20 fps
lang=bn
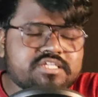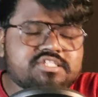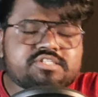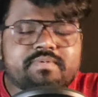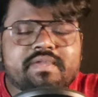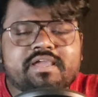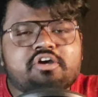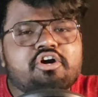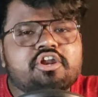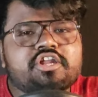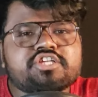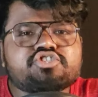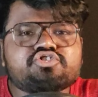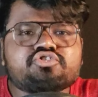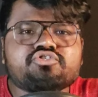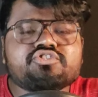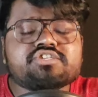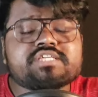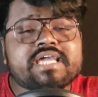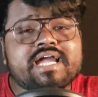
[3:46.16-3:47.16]
ইস্টবেঙ্গলের
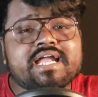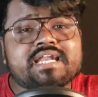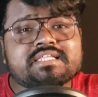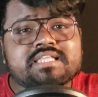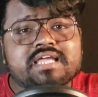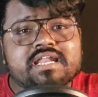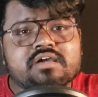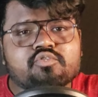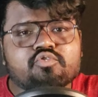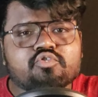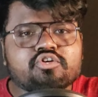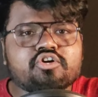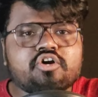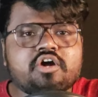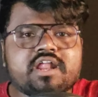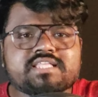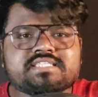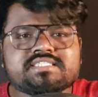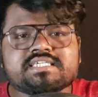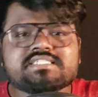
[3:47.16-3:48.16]
জন্য যেখানে তারা গোল
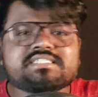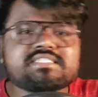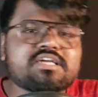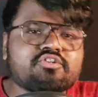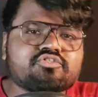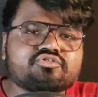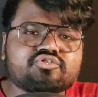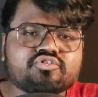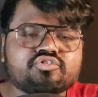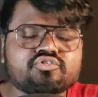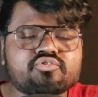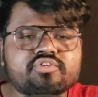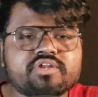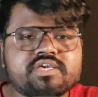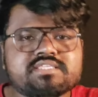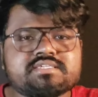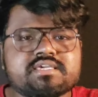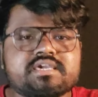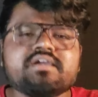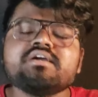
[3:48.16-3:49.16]
করার চেষ্টা অন্তত
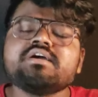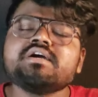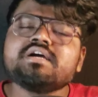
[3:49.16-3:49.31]
করেছে